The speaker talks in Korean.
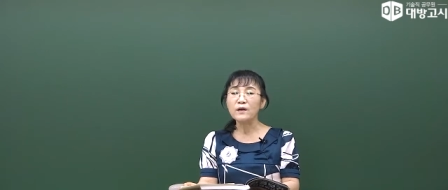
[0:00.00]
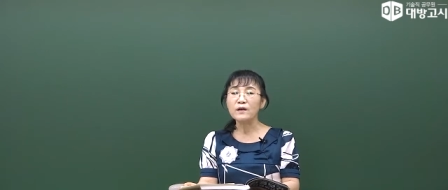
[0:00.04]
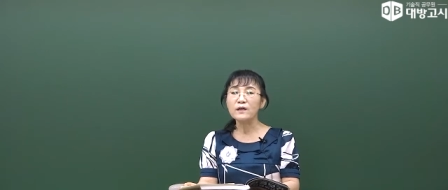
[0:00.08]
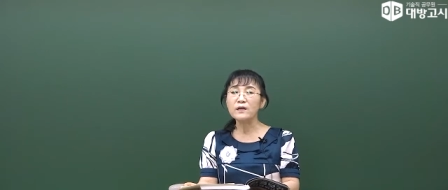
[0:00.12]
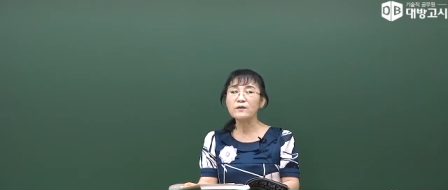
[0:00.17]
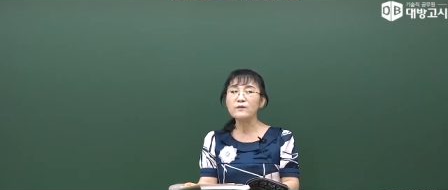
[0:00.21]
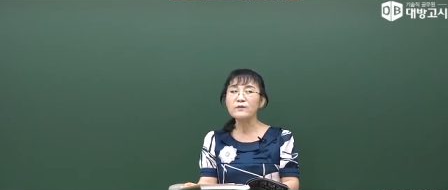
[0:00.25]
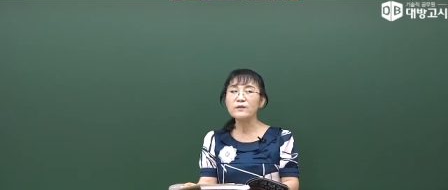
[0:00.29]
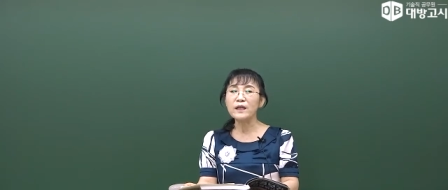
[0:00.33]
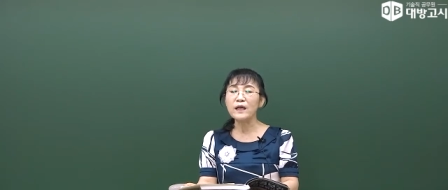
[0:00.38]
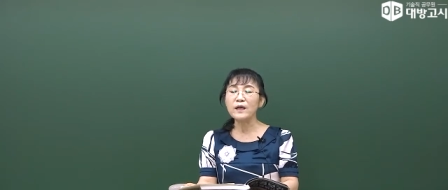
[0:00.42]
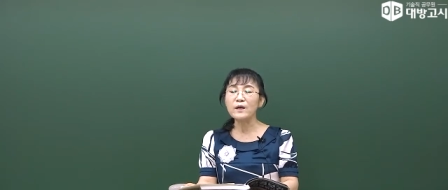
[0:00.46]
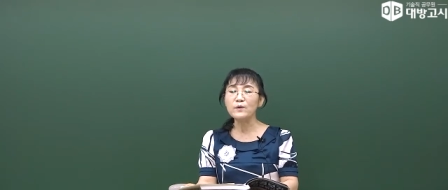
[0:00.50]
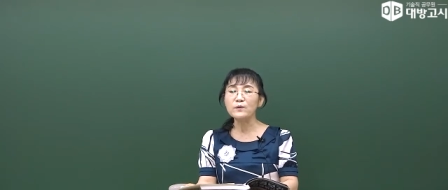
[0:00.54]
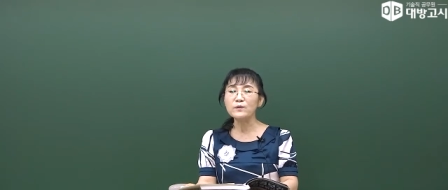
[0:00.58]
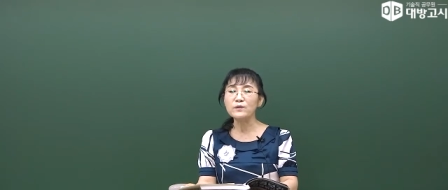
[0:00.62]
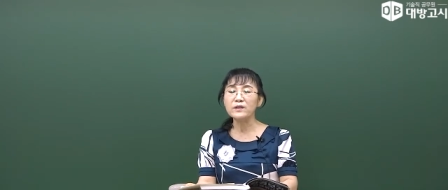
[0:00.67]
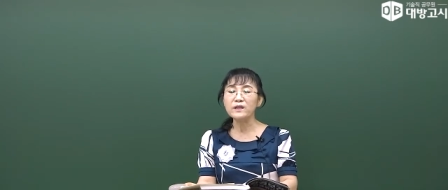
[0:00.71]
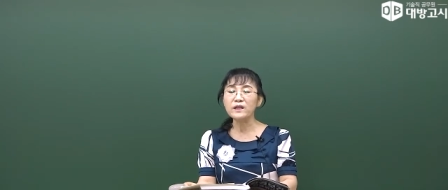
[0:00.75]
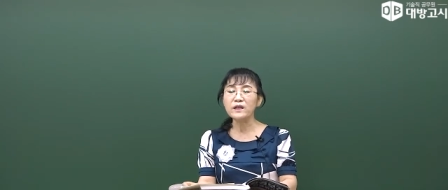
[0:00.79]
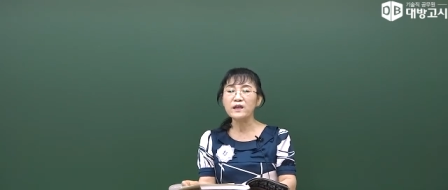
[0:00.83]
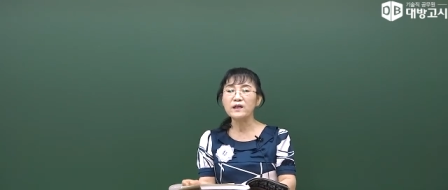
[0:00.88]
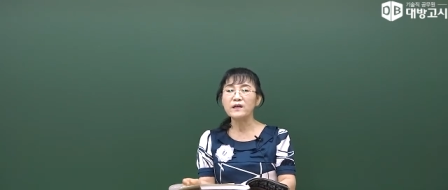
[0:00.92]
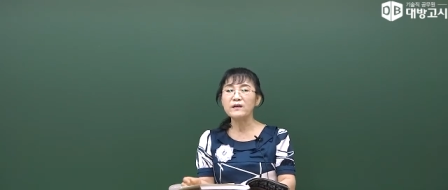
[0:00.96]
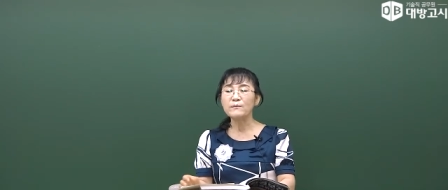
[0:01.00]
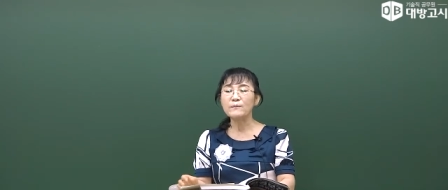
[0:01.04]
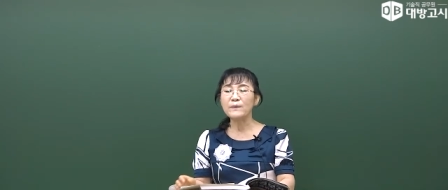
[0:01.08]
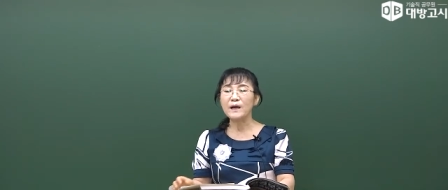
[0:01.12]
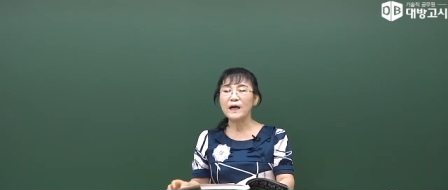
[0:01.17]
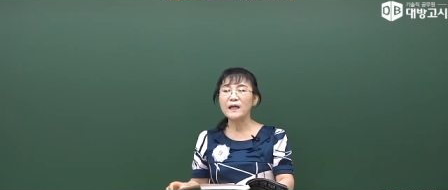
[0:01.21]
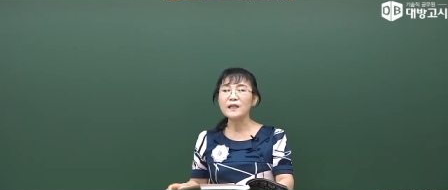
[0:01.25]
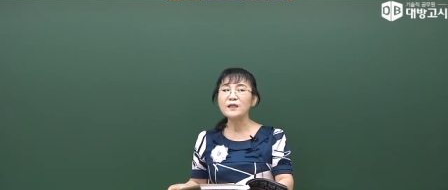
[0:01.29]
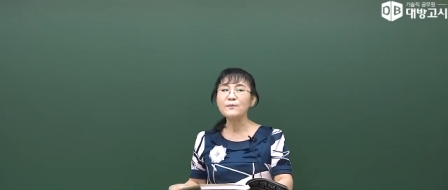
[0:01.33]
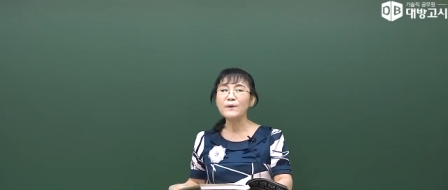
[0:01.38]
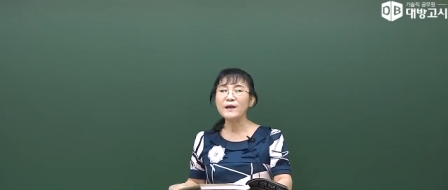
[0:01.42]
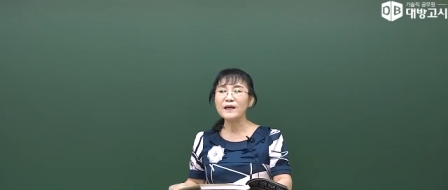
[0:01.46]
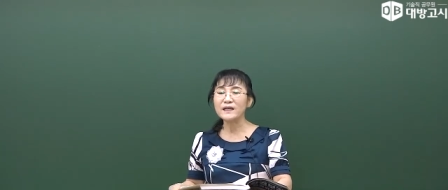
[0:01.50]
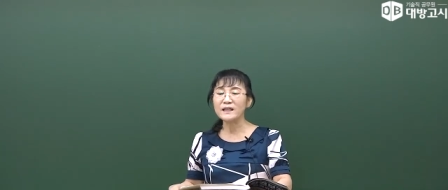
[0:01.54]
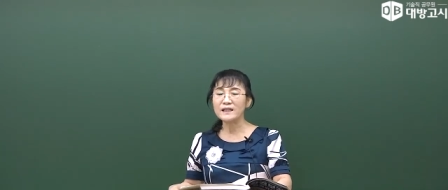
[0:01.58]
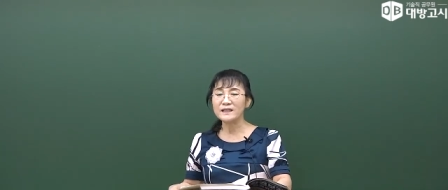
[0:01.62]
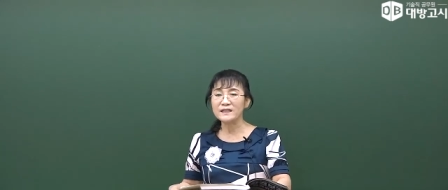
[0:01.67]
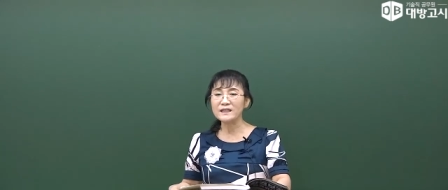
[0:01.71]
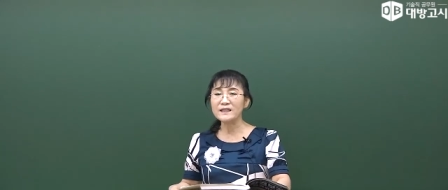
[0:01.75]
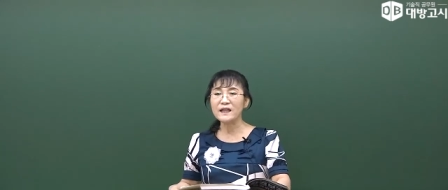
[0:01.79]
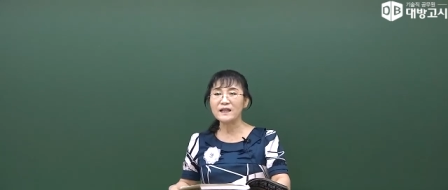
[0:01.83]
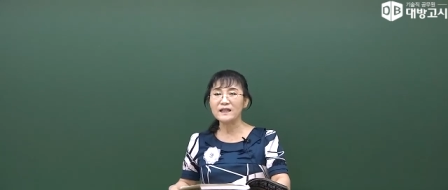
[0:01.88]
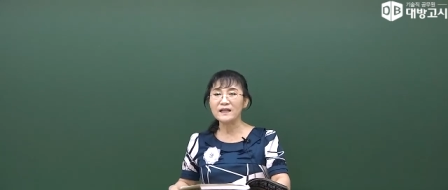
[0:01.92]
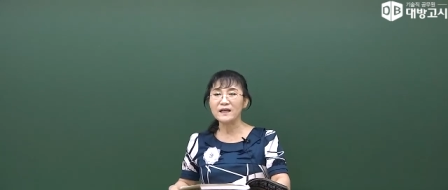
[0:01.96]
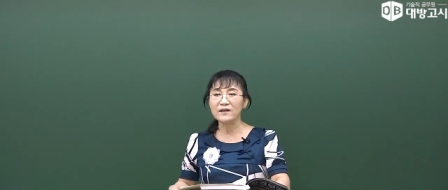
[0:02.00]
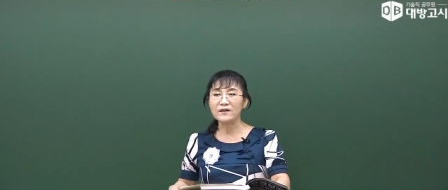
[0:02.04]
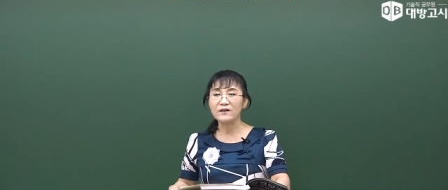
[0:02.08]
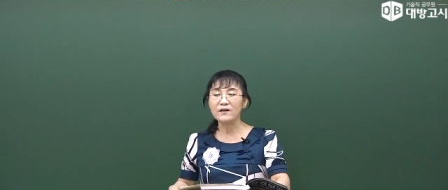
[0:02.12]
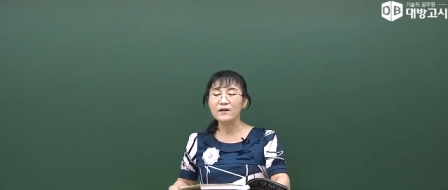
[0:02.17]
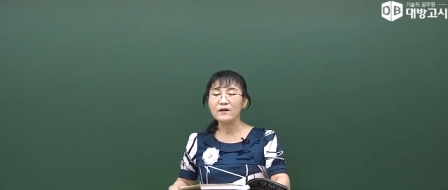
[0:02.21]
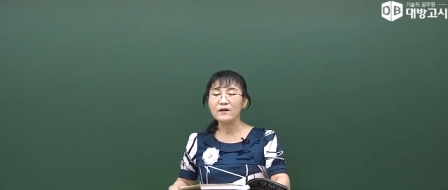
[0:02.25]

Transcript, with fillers: 그리고 내용들이 많이 바뀌진 않아요.